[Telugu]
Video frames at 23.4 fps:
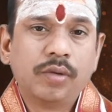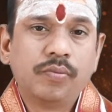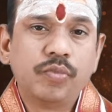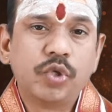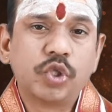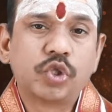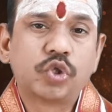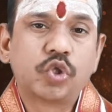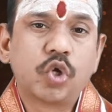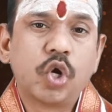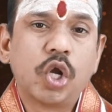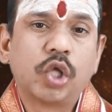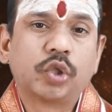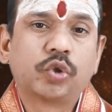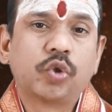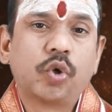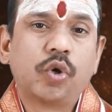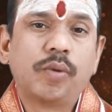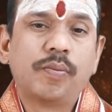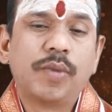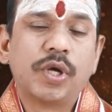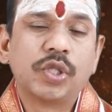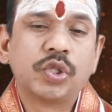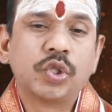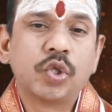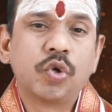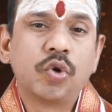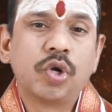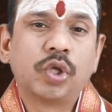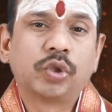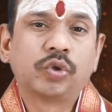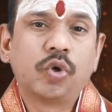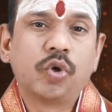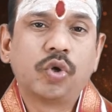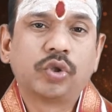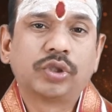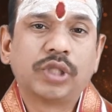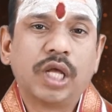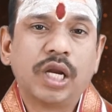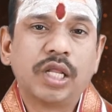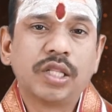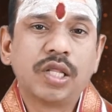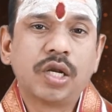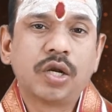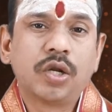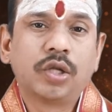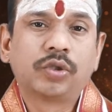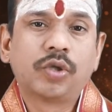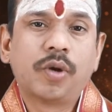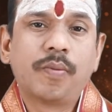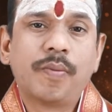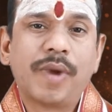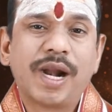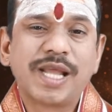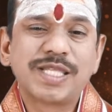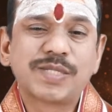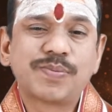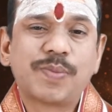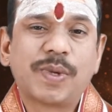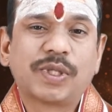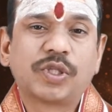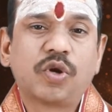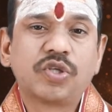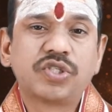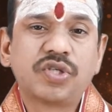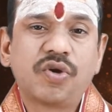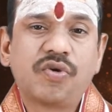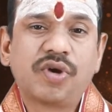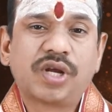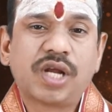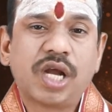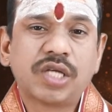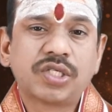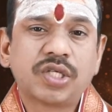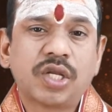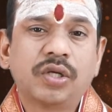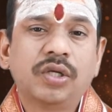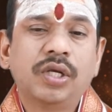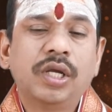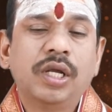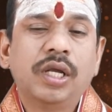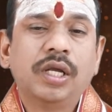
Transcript: మిత్రులతో బంధువులతో తల్లిదండ్రులతో మనస్పర్ధలు వచ్చే అవకాశాలు